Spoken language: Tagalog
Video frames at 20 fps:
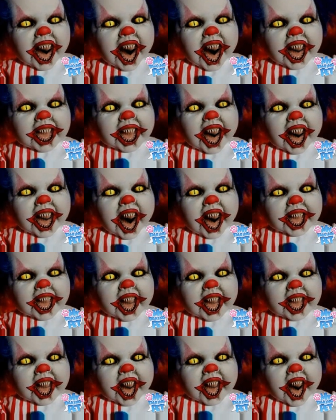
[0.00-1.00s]
Kaya't kapag
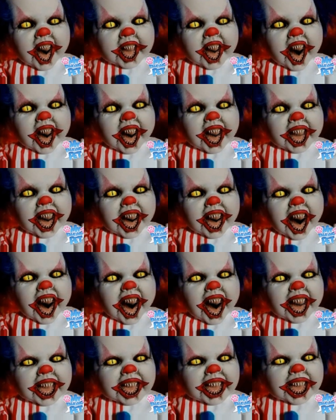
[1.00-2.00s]
hindi ka pa
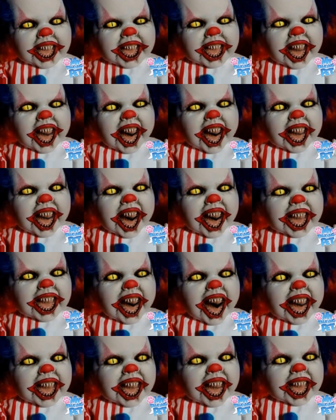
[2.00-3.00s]
natulog,
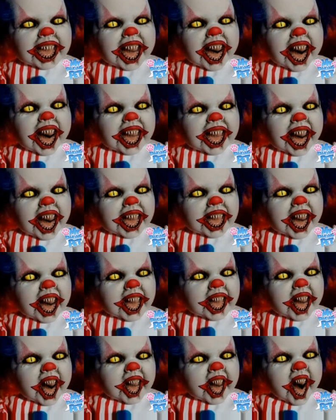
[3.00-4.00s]
sisipsipin namin
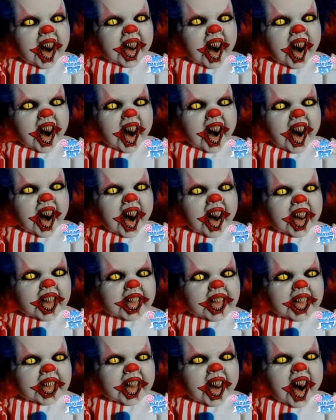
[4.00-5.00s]
yung mata mo.
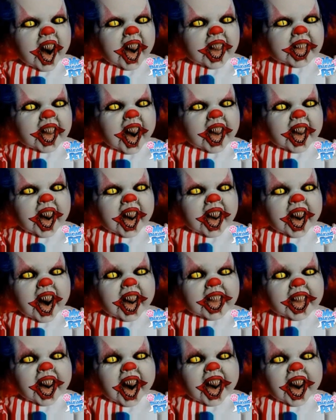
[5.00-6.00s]
Kaya't
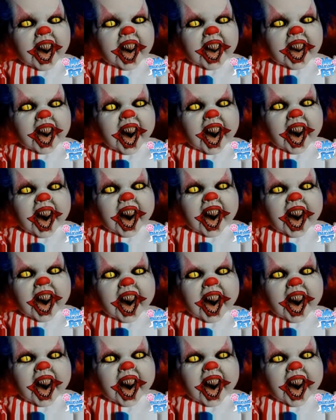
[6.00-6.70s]
matulog ka na ha.